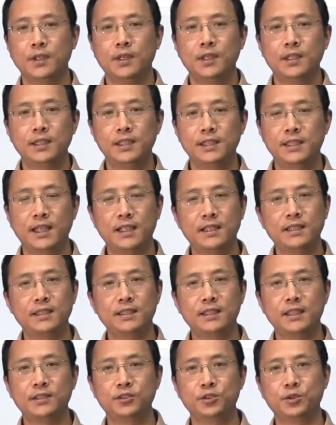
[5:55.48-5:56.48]
第三个
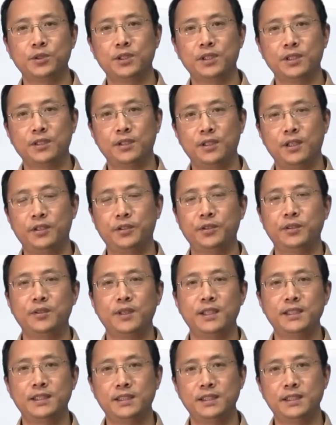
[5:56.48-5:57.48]
特殊的二元
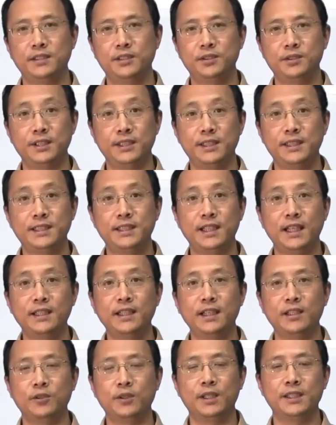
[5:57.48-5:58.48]
关系就是相
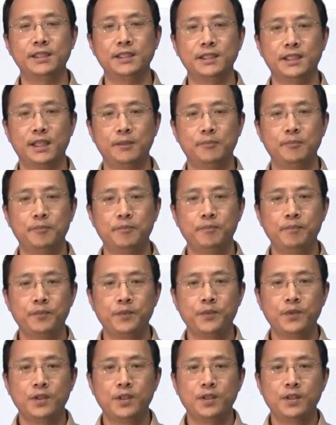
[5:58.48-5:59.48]
等关系了。
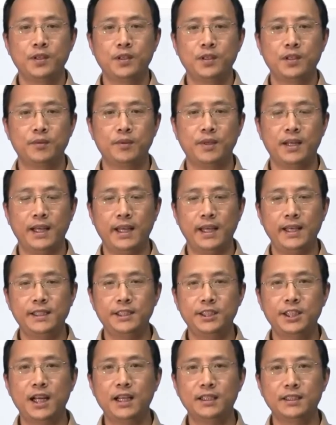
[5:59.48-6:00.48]
那么 A
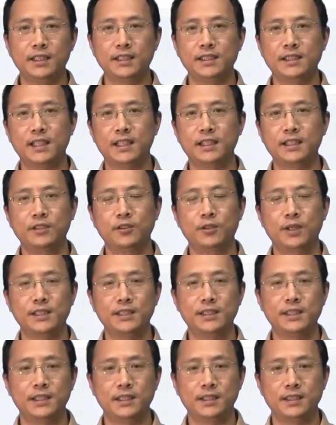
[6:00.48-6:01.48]
上的相等关
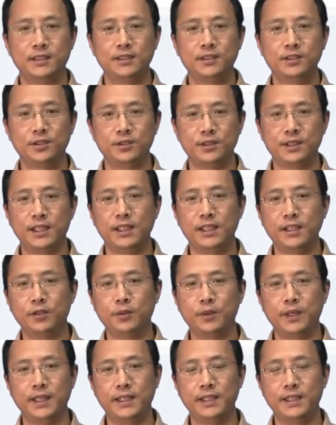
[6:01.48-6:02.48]
系就定义
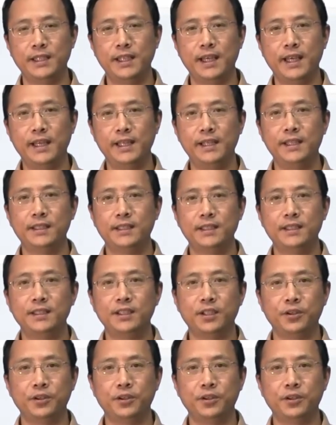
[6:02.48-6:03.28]
为 Ea 等